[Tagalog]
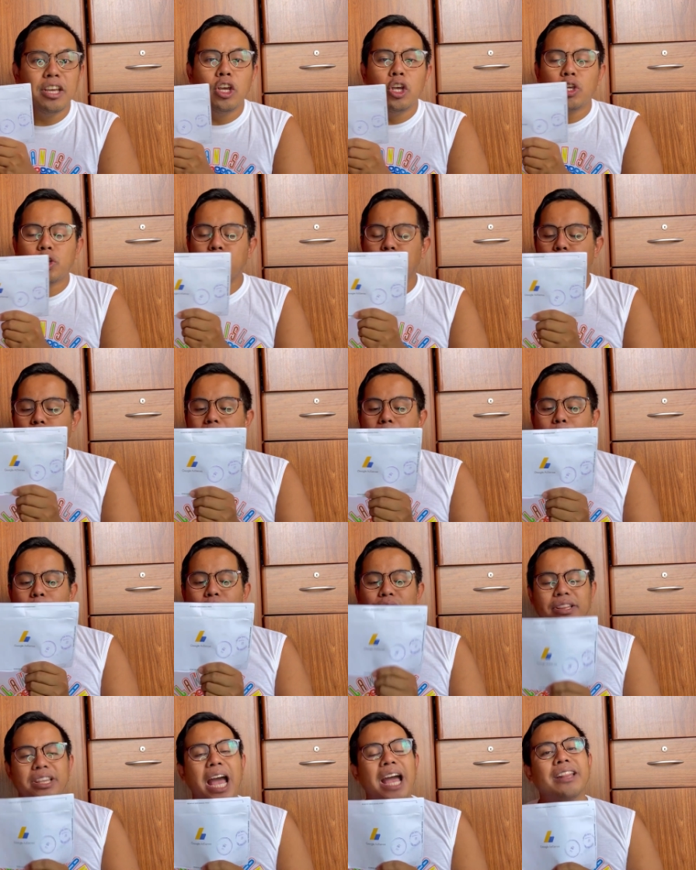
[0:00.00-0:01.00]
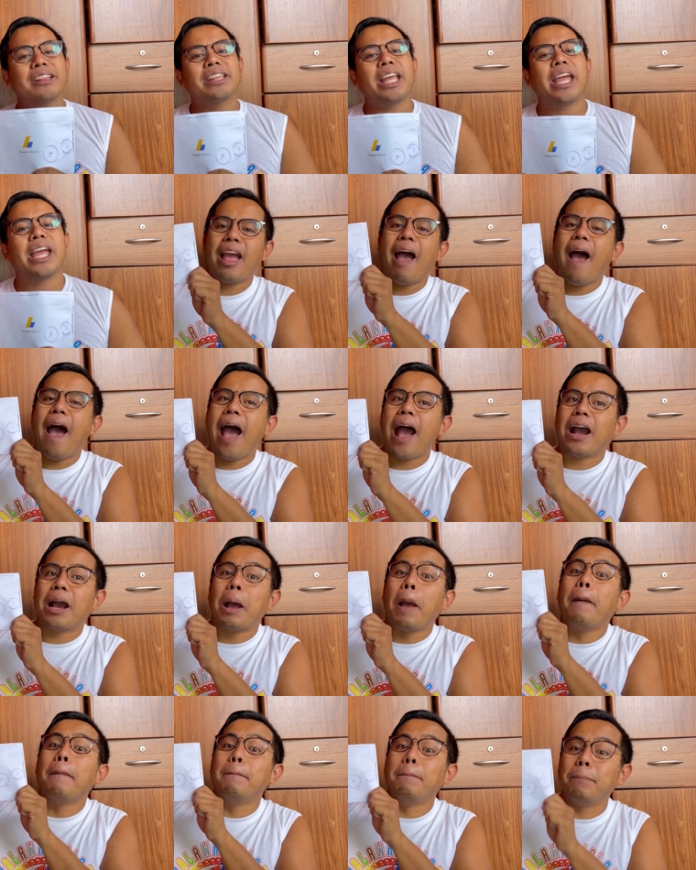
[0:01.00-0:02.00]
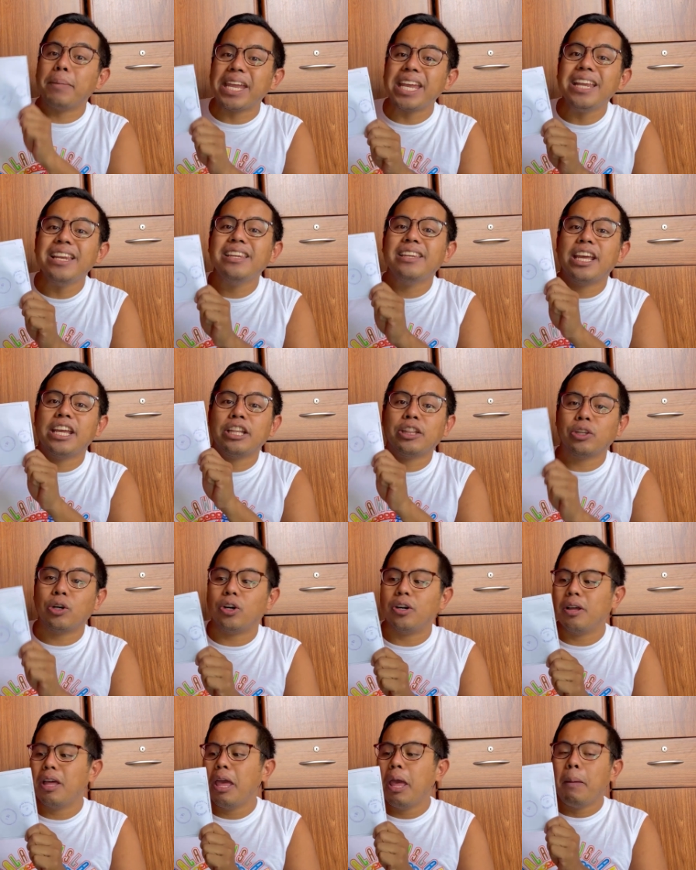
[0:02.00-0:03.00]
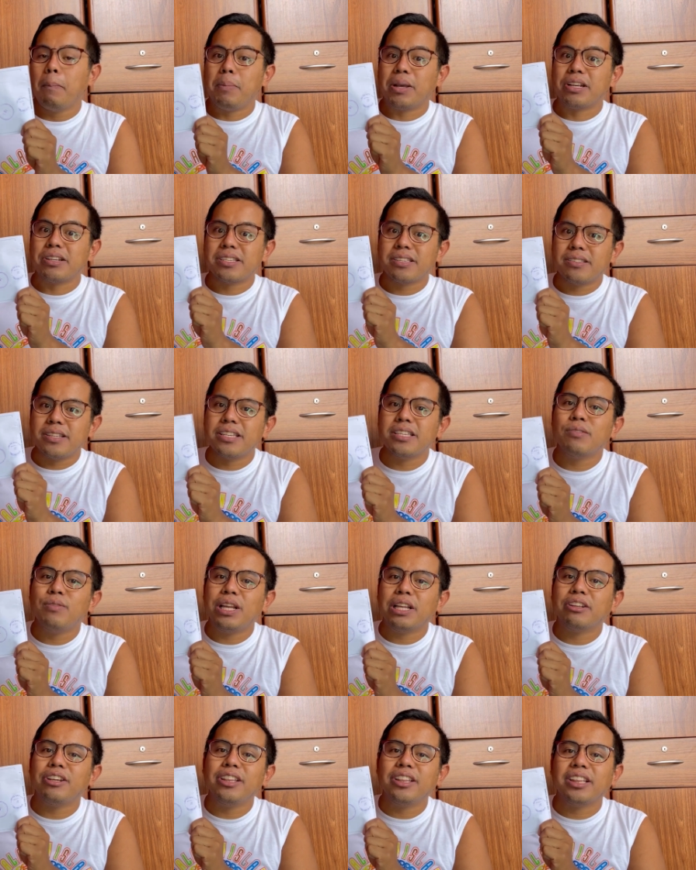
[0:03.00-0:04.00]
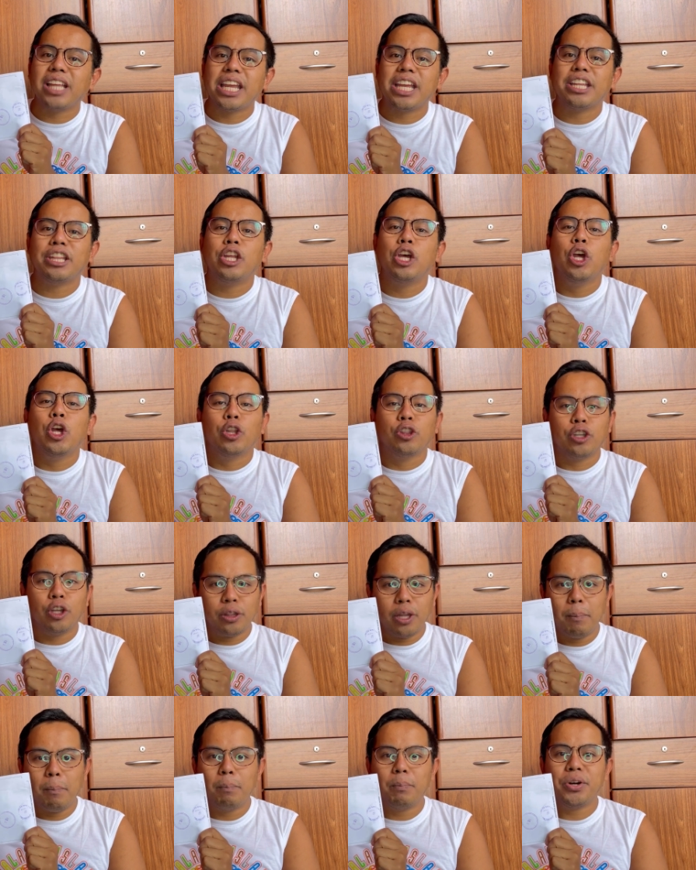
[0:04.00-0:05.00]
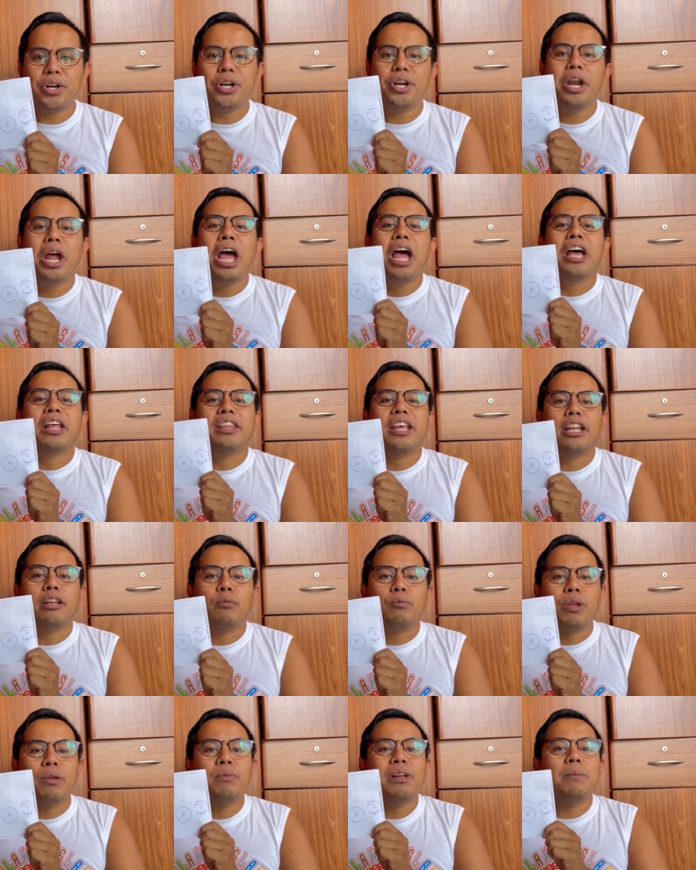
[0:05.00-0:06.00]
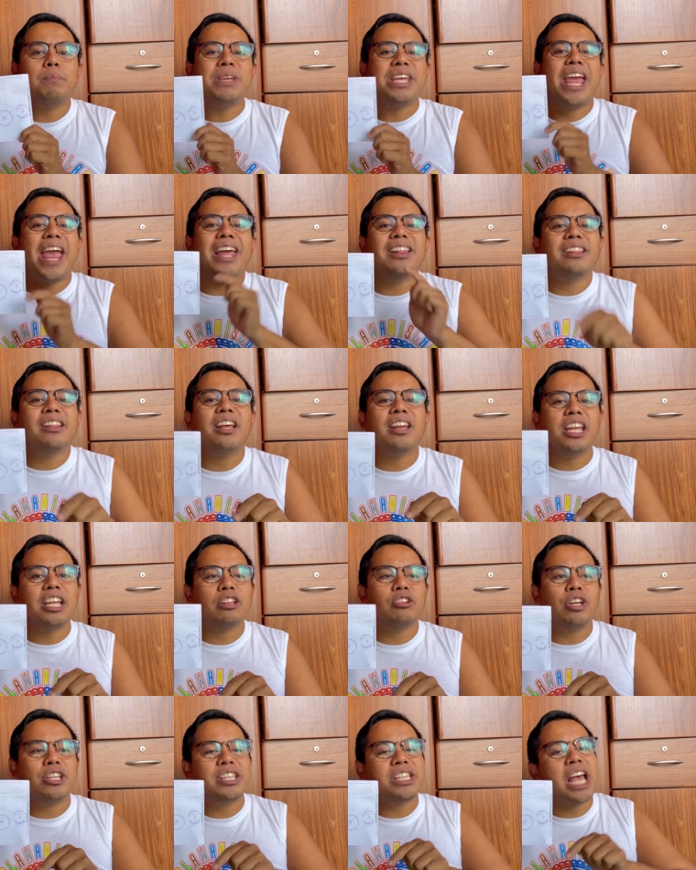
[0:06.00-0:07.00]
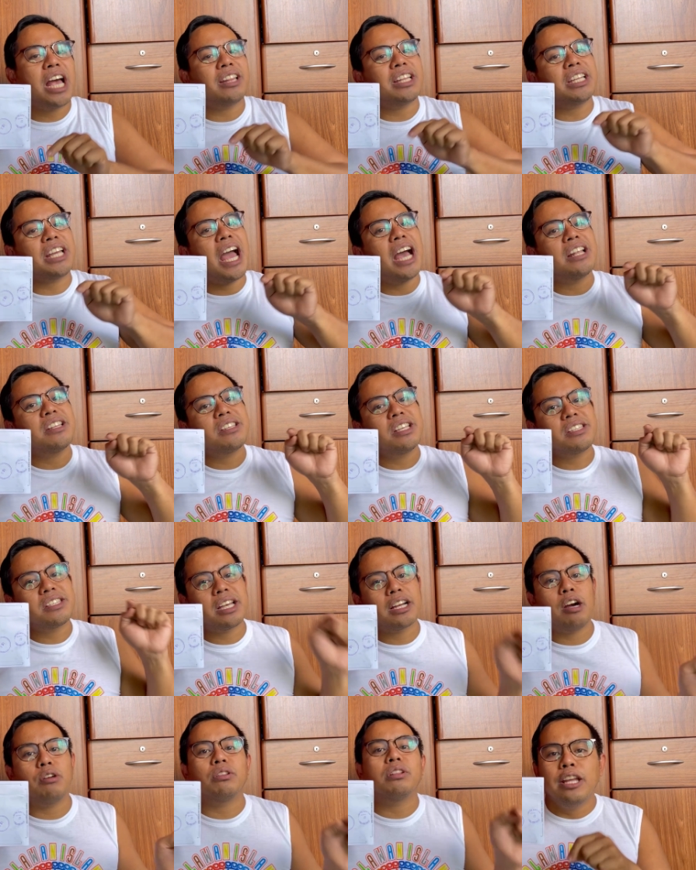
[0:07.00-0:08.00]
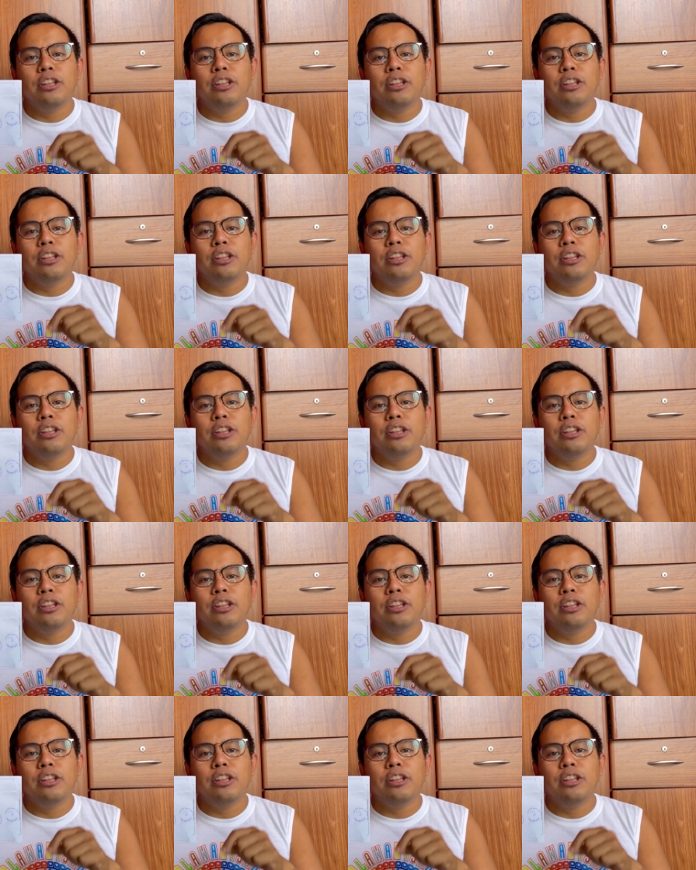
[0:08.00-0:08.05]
So, importante ang main na ito because this will contain the number that we will be entering doon sa ating AdSense account to